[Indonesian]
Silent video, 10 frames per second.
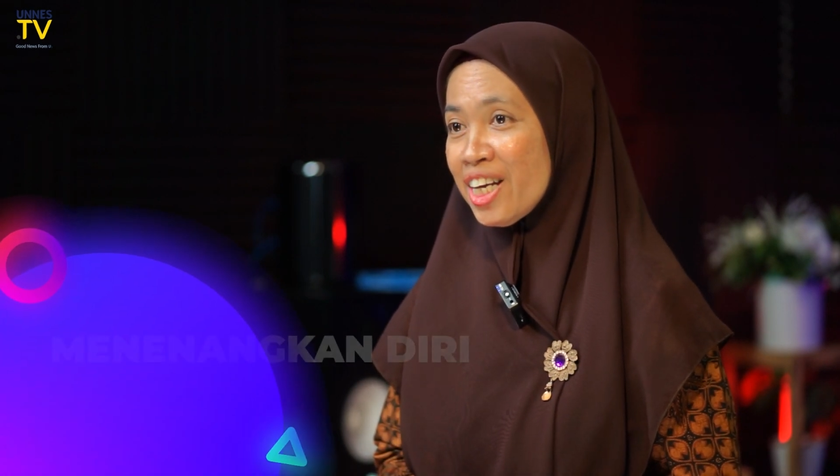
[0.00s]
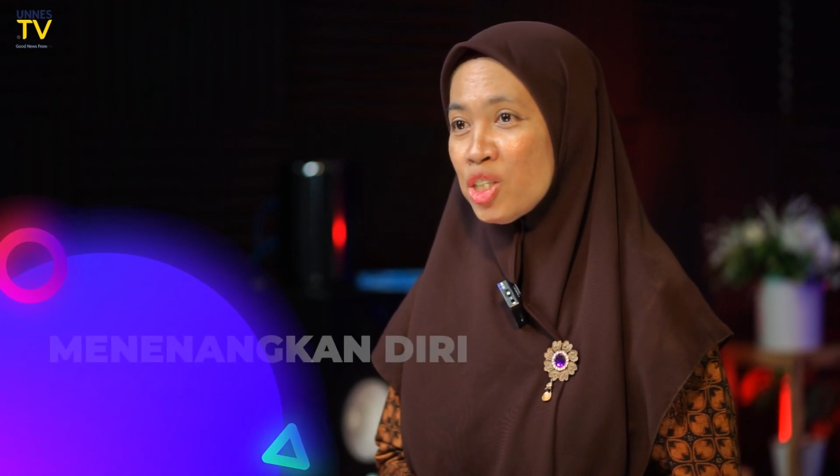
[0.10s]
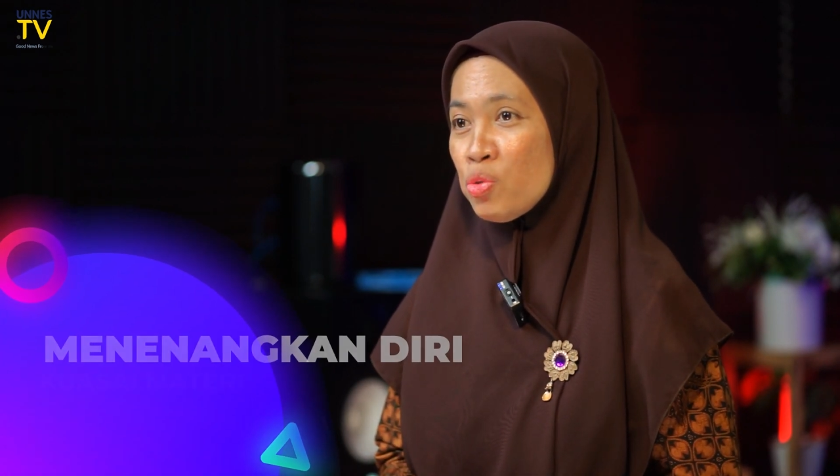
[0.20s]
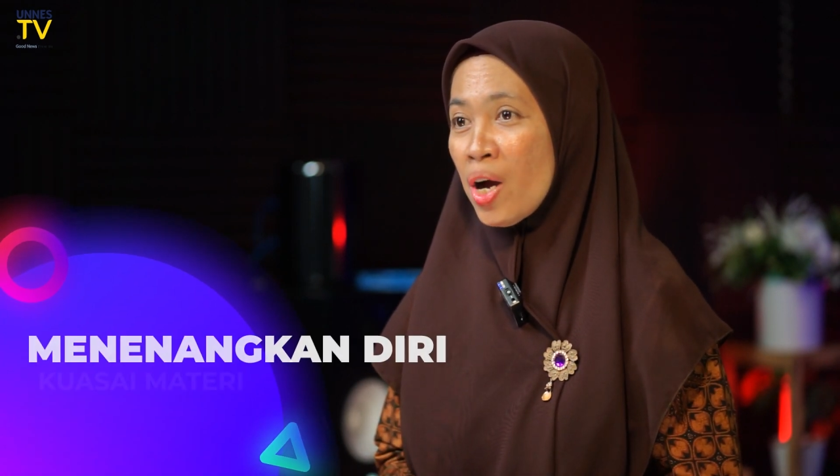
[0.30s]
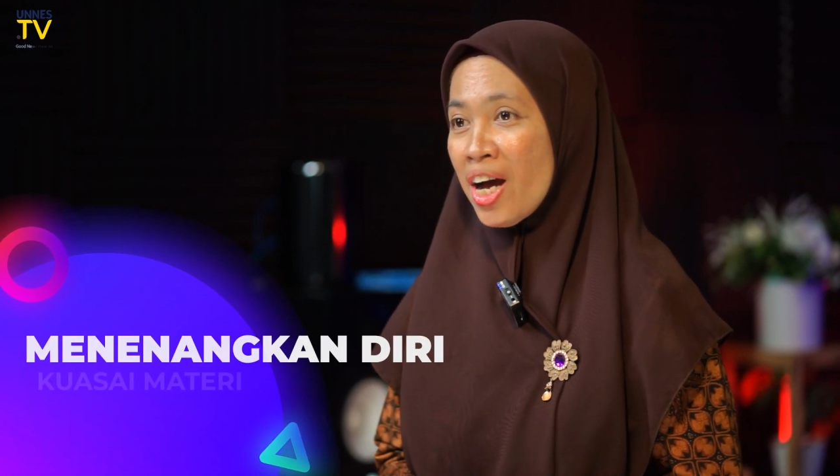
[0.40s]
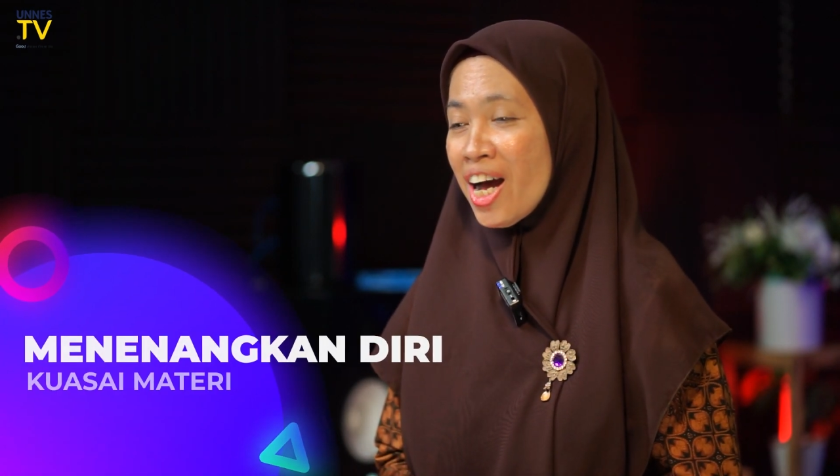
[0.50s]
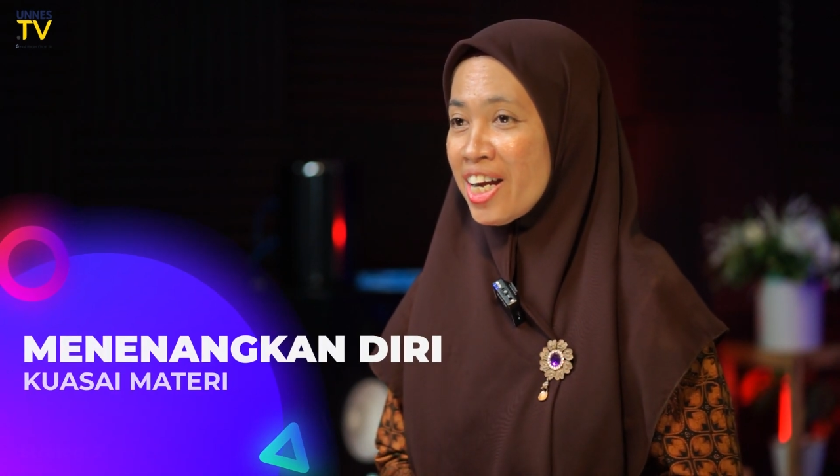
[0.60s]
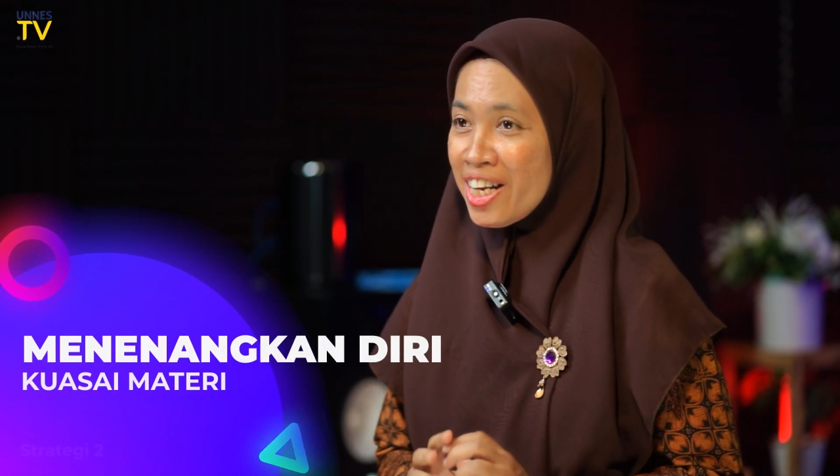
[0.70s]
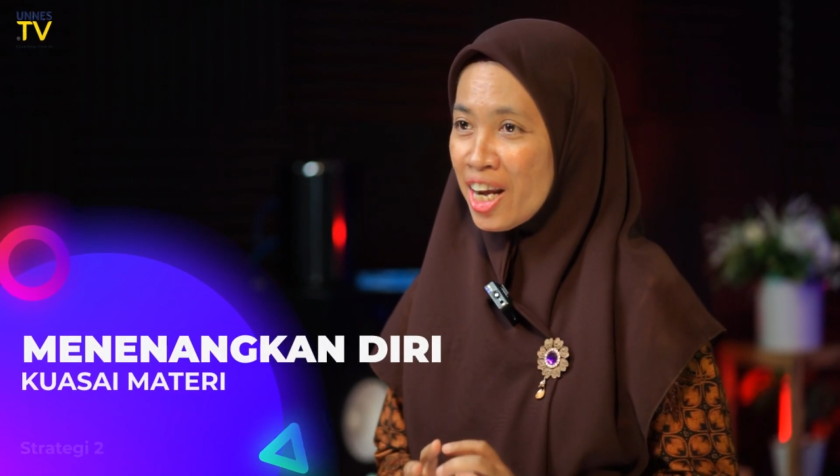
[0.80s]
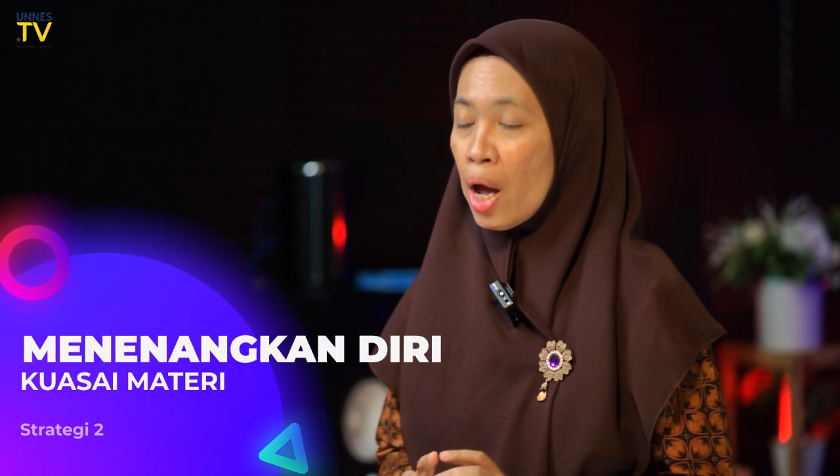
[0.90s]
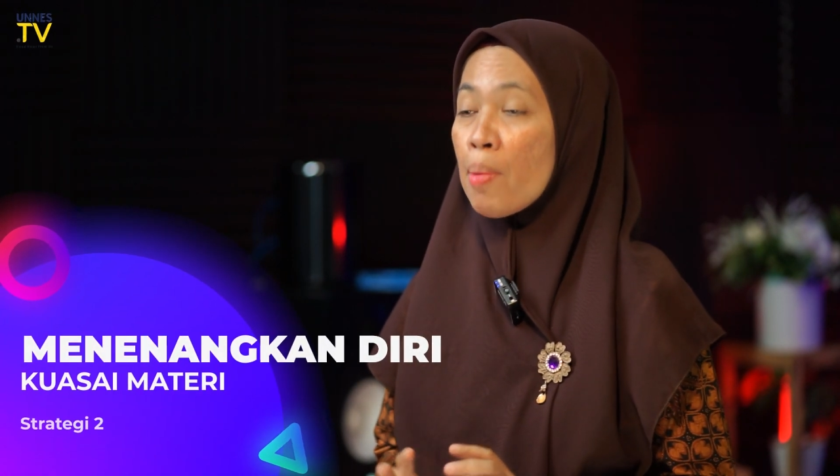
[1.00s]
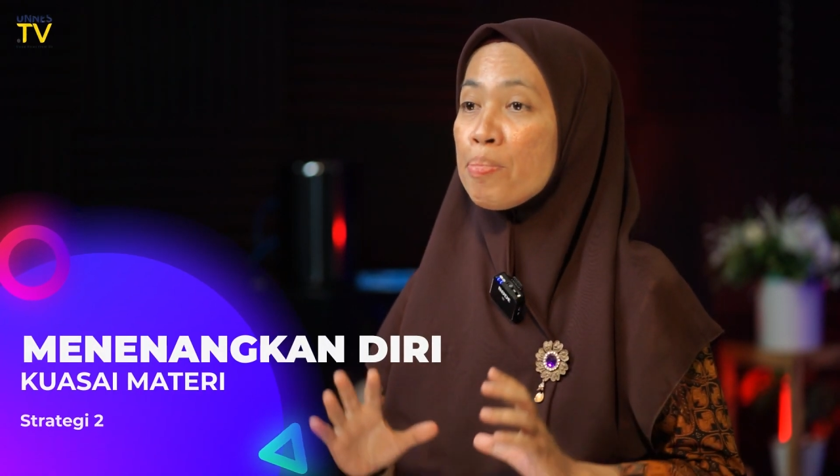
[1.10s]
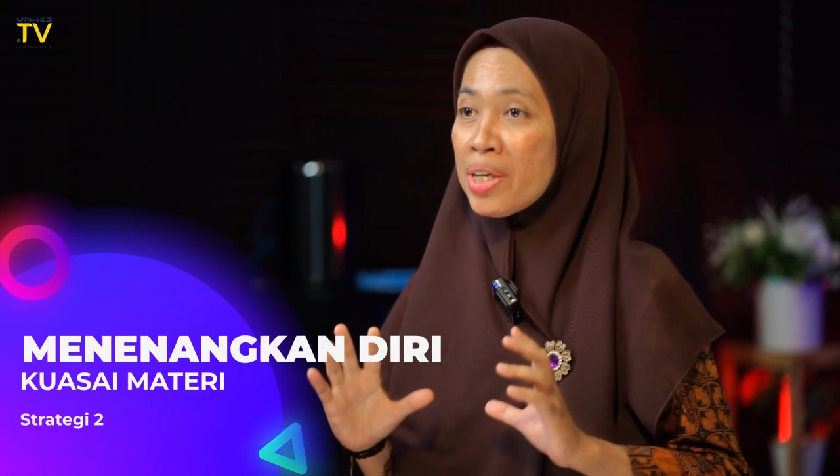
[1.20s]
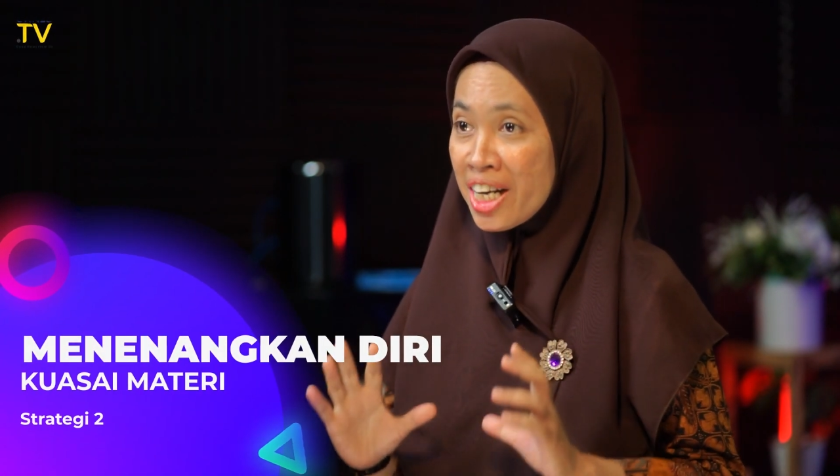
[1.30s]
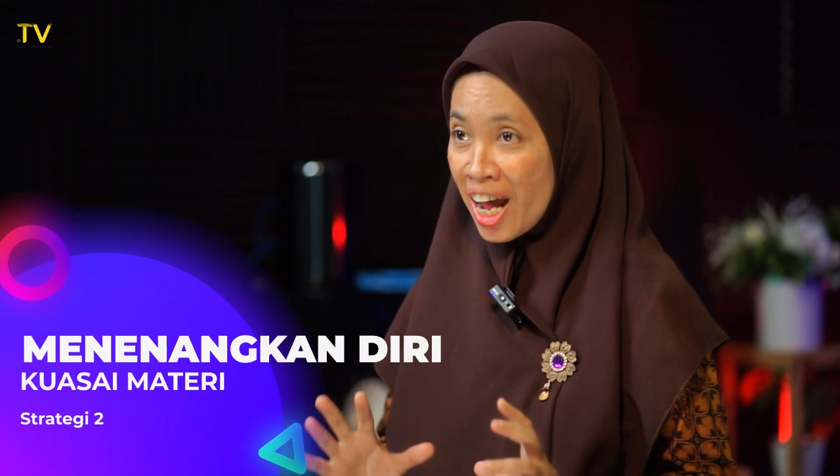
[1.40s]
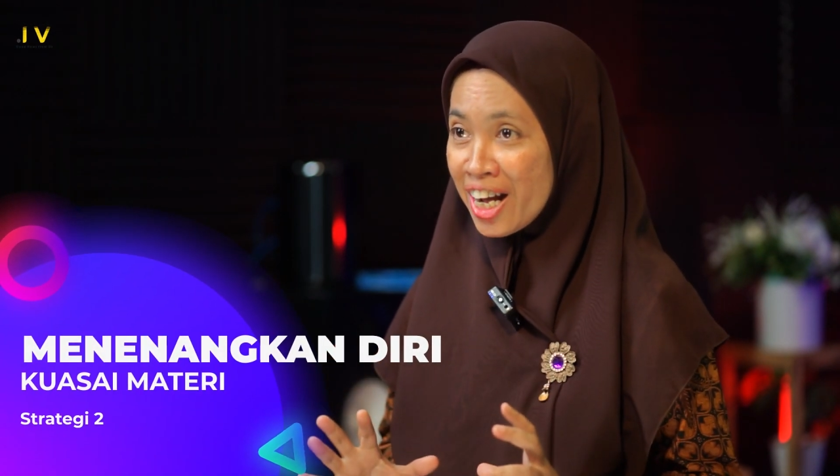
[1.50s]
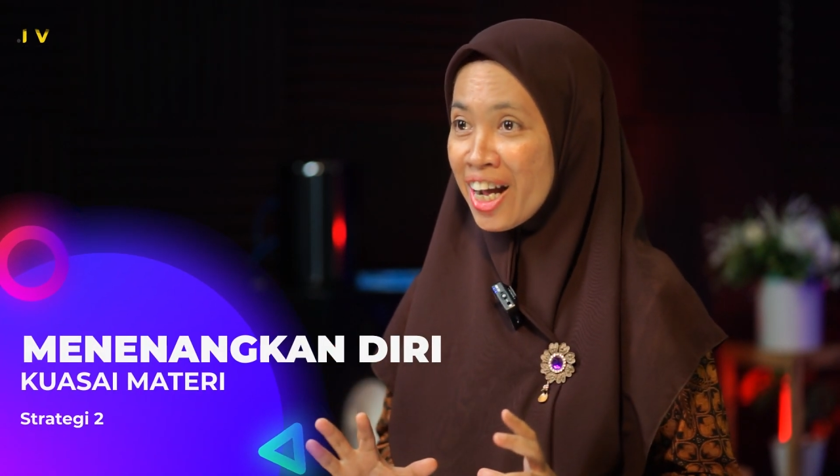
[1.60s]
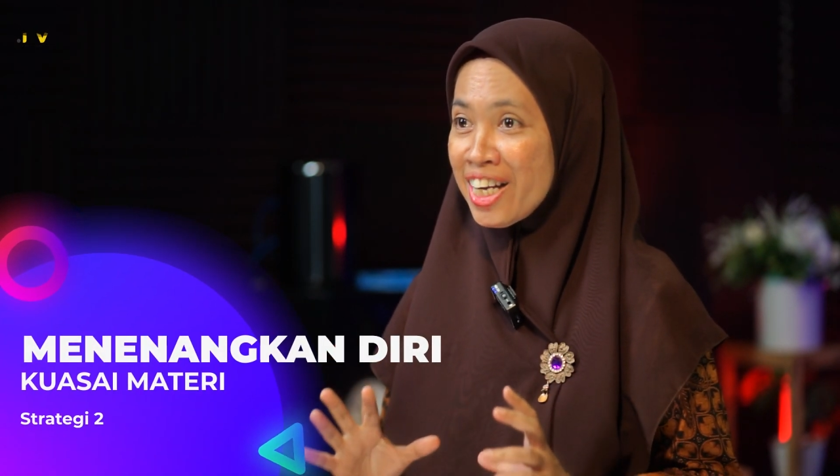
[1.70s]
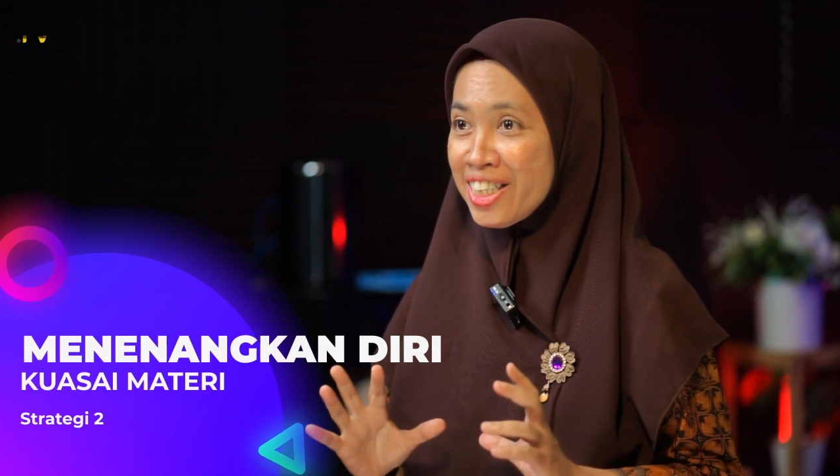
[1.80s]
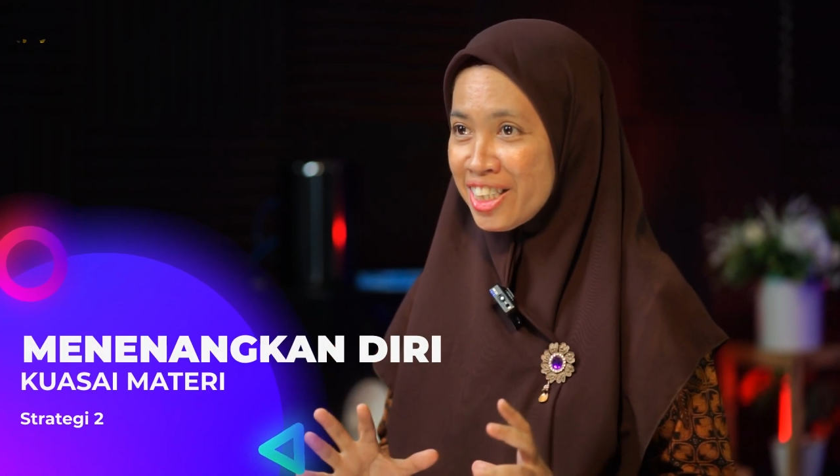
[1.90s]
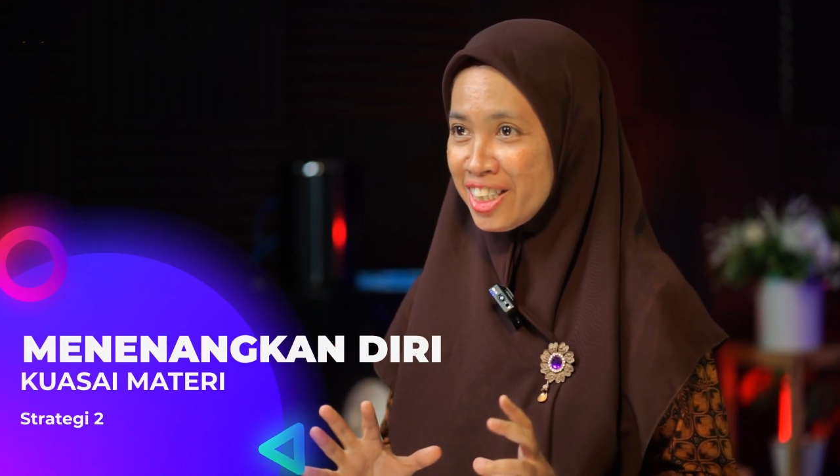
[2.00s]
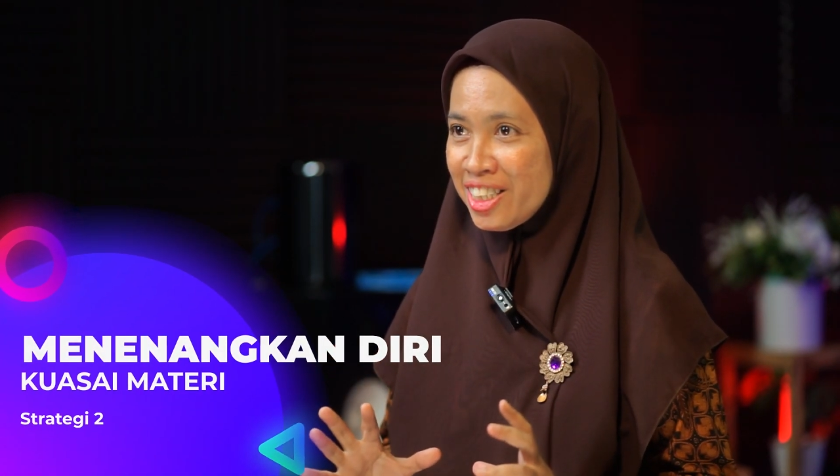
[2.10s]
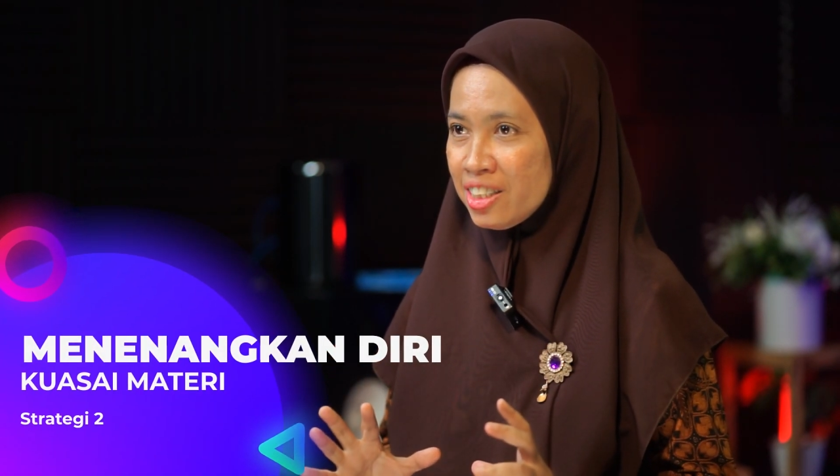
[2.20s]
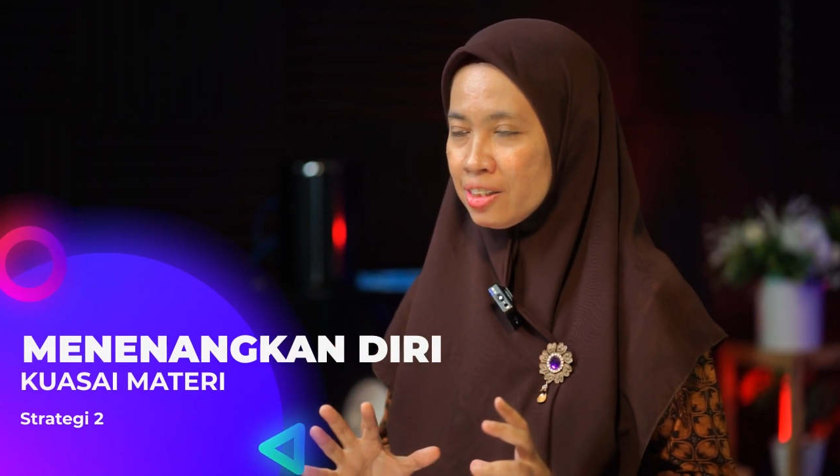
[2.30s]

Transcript: kedua adalah menenangkan diri.